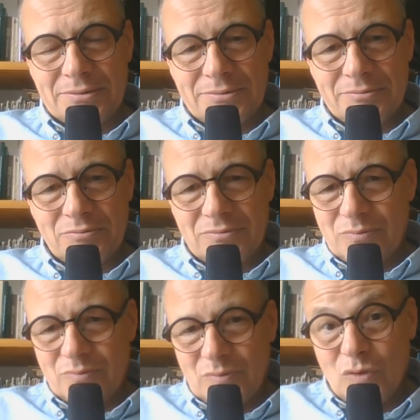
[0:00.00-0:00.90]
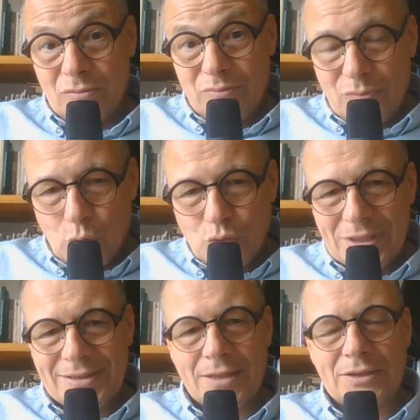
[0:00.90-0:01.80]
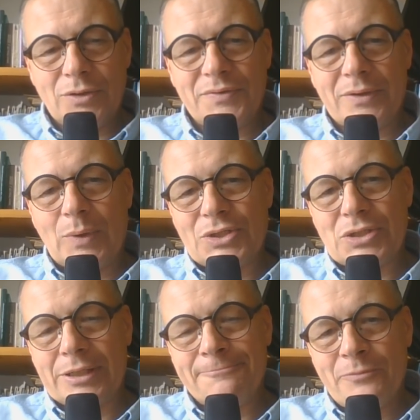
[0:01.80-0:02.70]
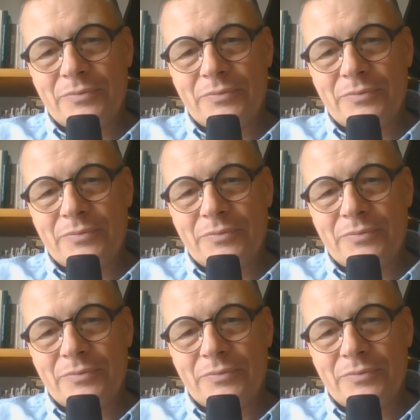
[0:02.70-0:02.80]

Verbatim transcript: mm, różni Stalinowie właśnie,